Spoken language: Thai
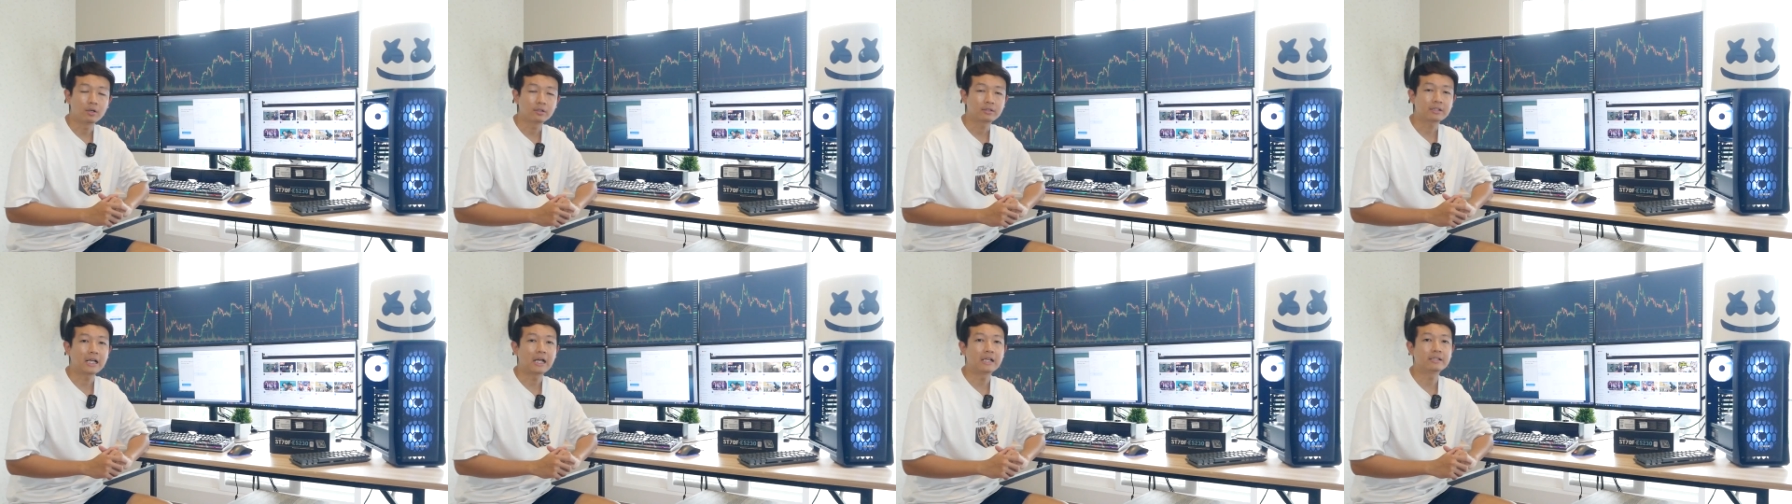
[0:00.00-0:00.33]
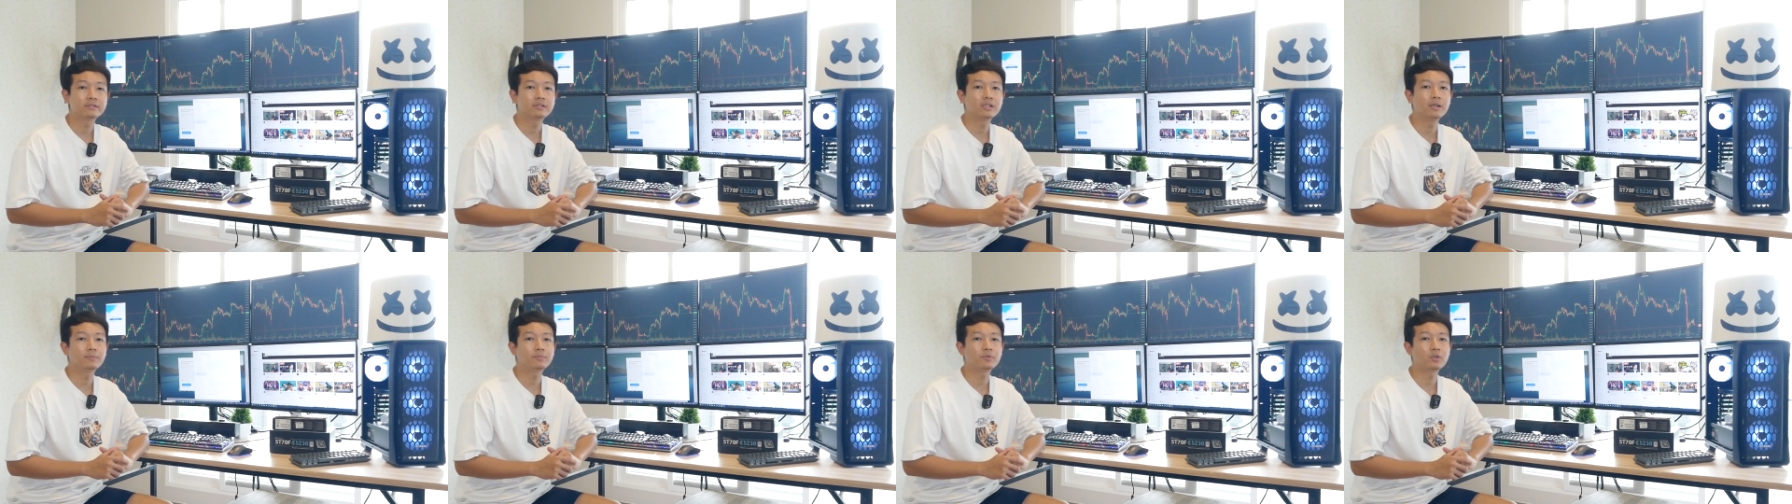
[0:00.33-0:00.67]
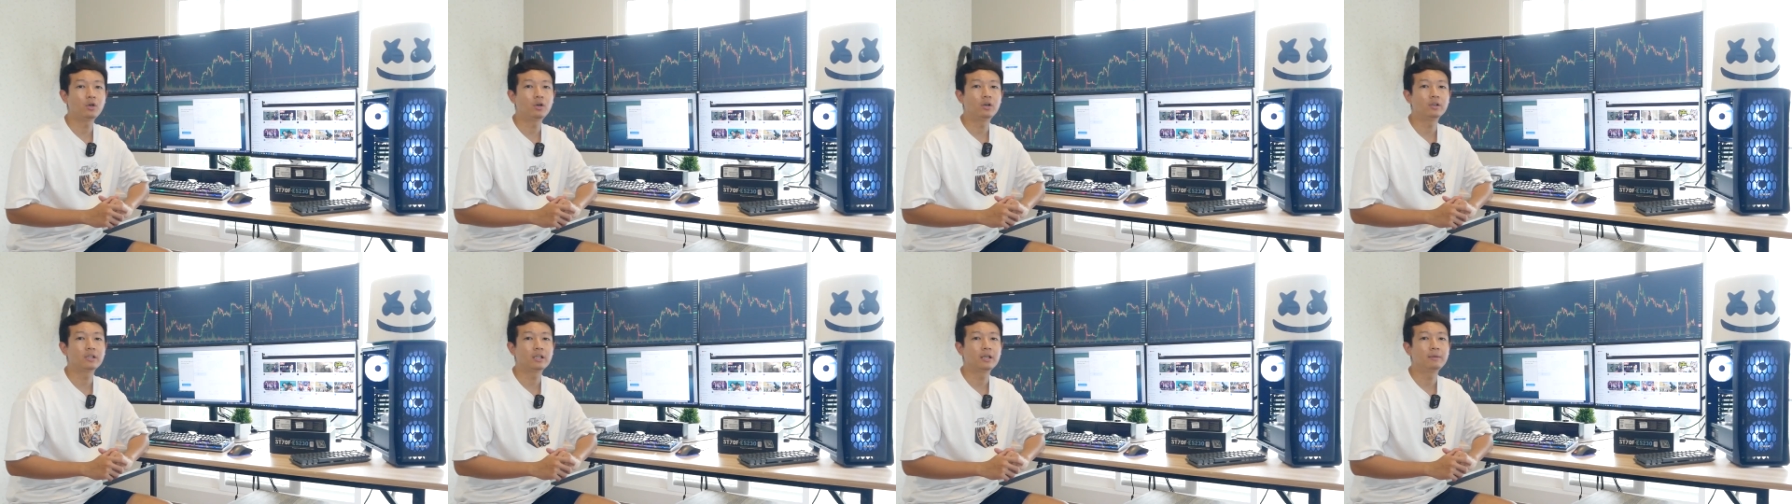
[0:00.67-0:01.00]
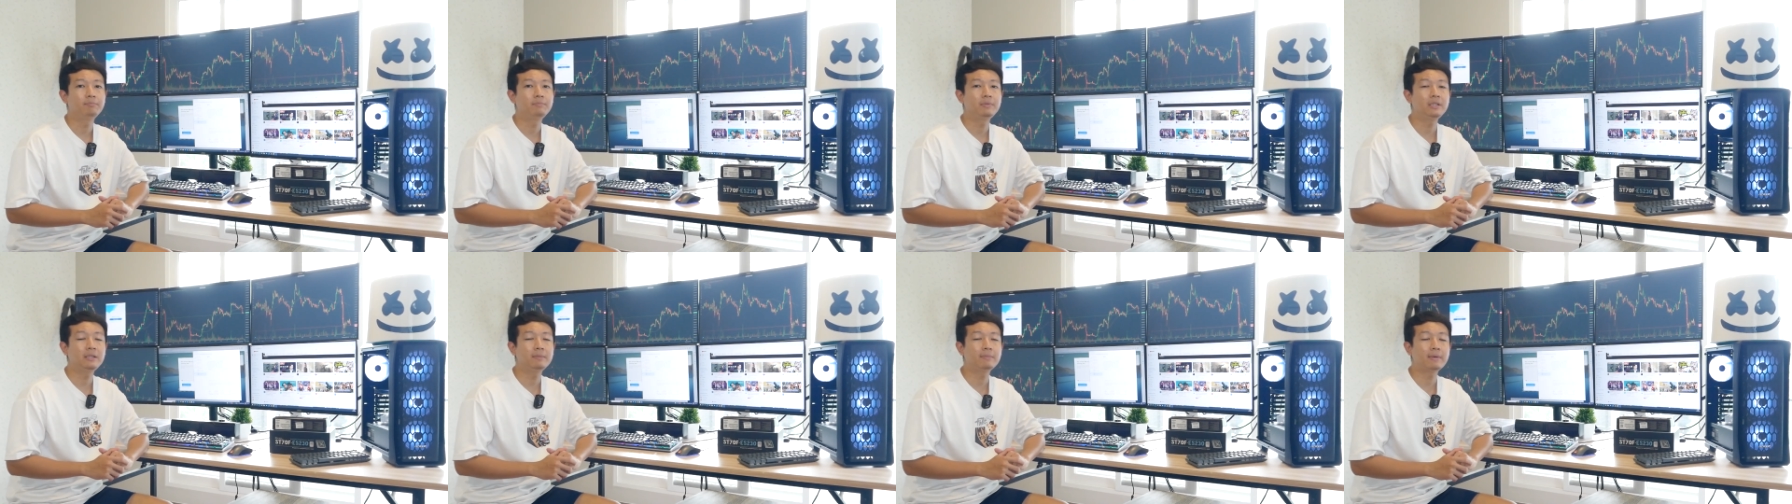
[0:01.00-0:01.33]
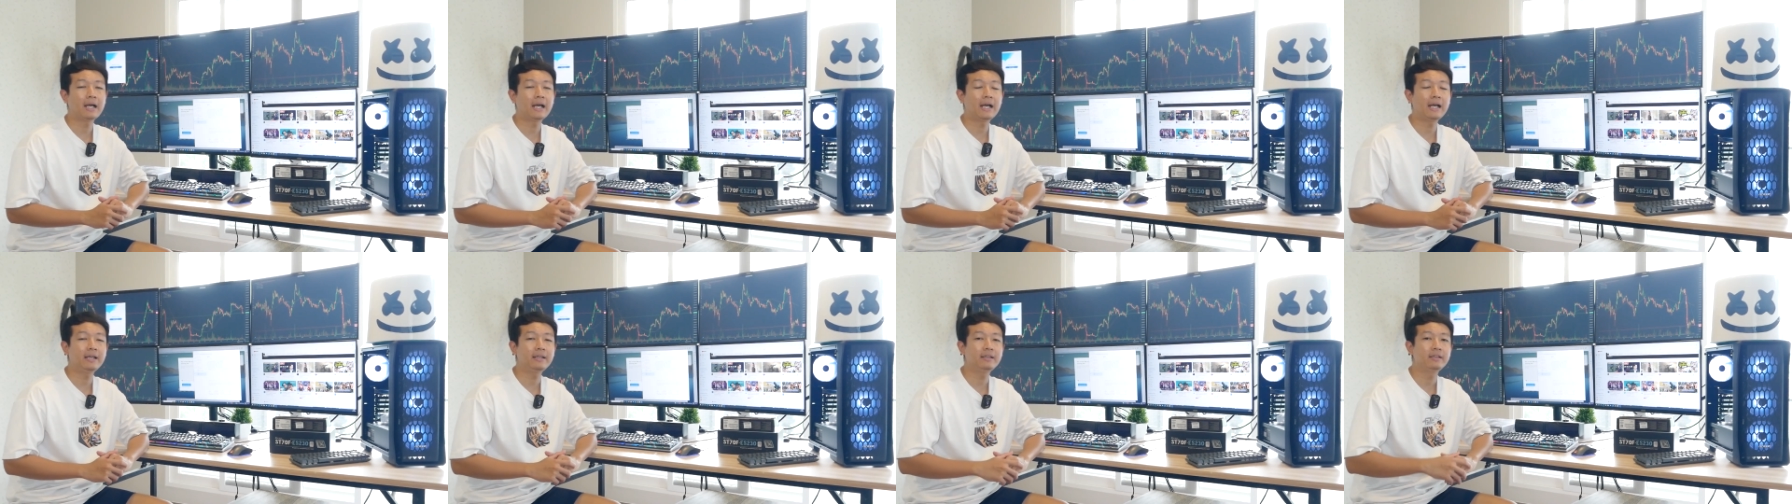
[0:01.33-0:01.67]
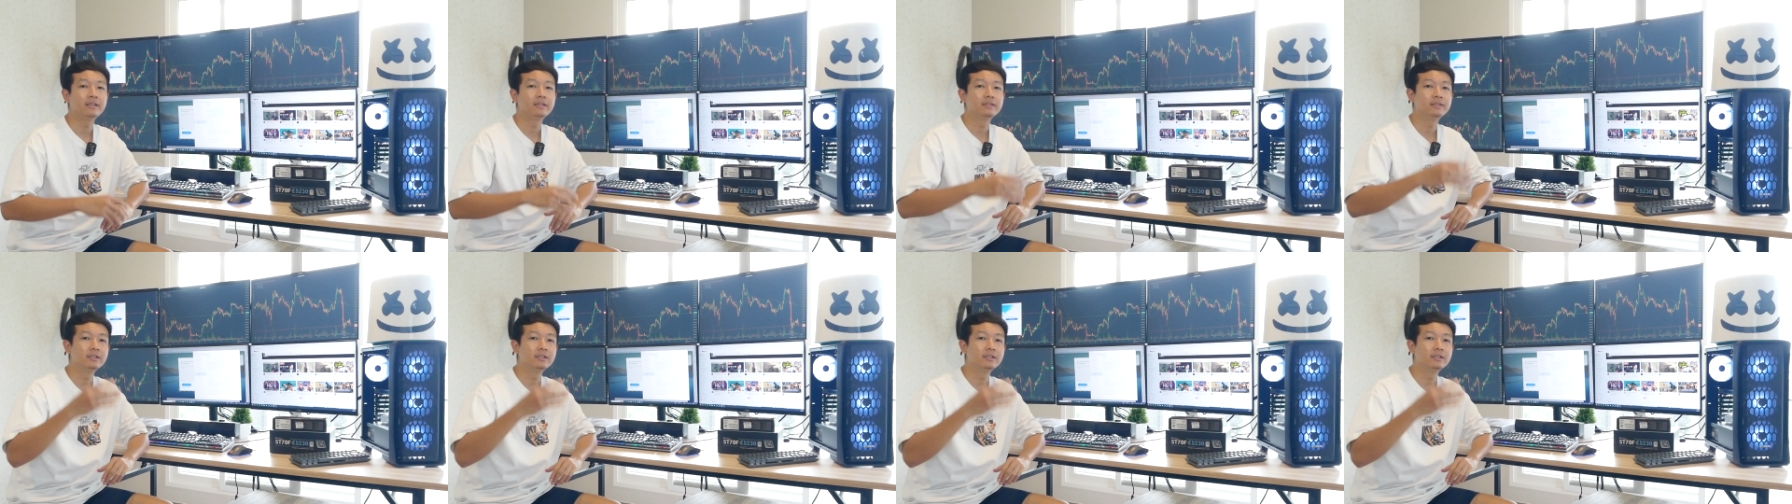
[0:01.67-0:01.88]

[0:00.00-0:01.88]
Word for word: อร์ตการเชื่อมต่อเนี่ยมีมาให้